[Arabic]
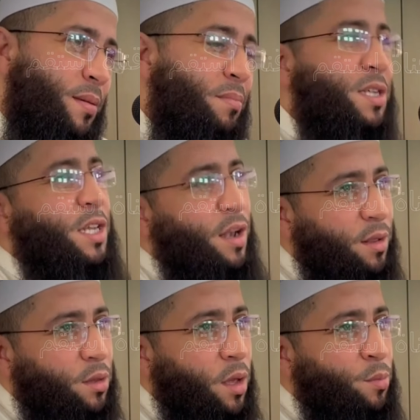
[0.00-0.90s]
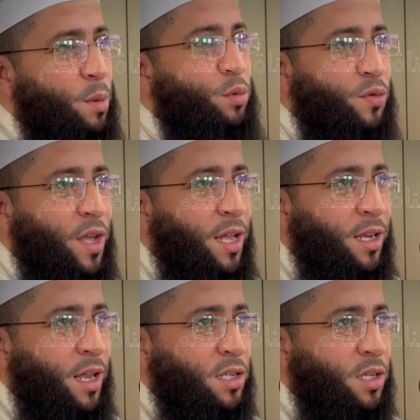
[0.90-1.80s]
ماشي الأبواب تفتح على
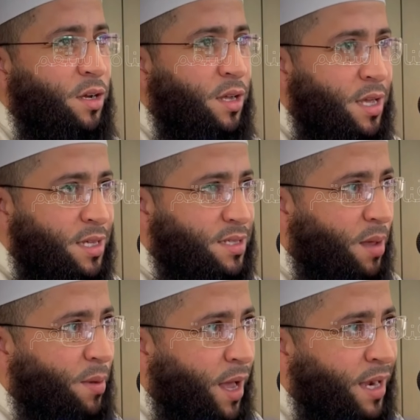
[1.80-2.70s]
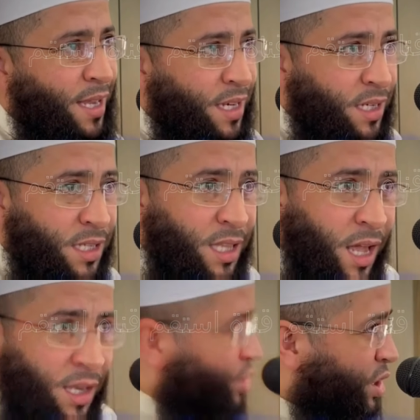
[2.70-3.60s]
العاشرة صباحا
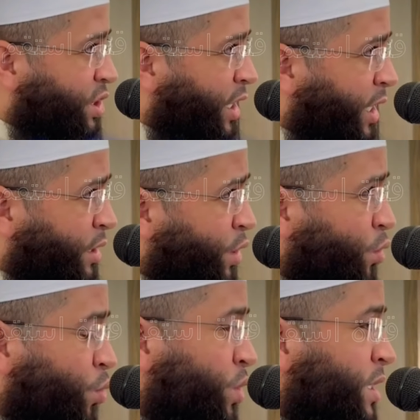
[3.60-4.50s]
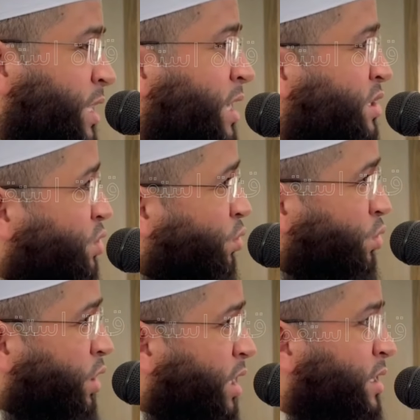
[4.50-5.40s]
نداء مشجعين ونداء
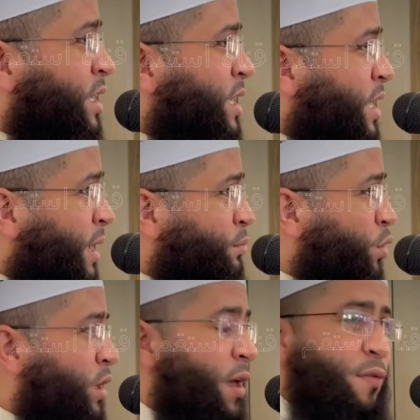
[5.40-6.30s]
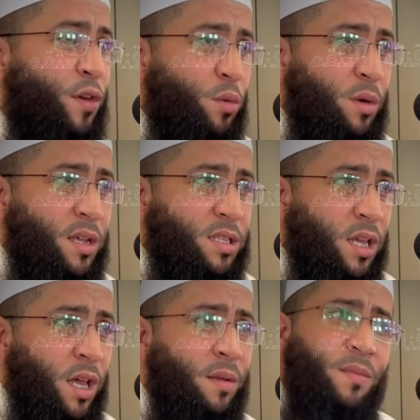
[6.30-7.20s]
للسلطات الحمد لله فيهم ناس
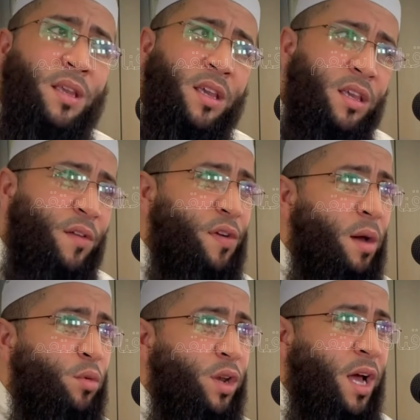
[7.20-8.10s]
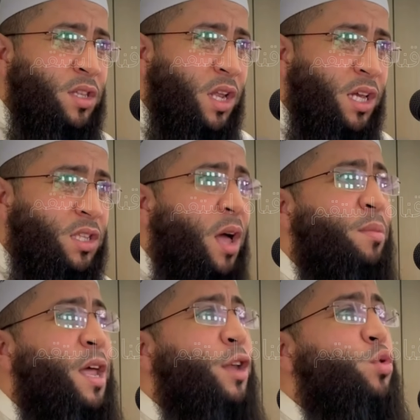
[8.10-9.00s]
خير يفهمون هذا
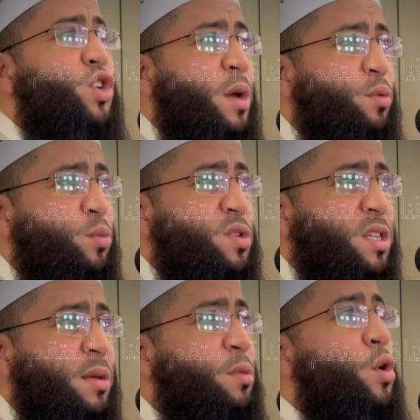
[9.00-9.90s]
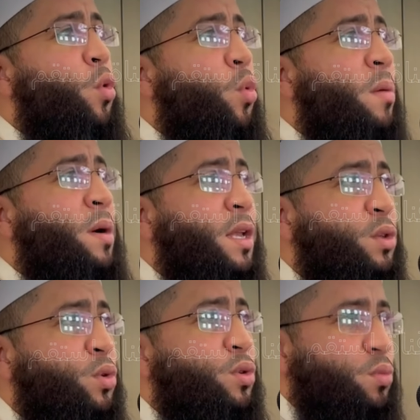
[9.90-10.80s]
الخطاب نحن شعب مسلم
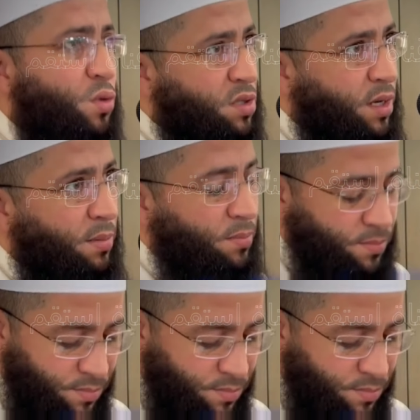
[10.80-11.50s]
وبلد مسلم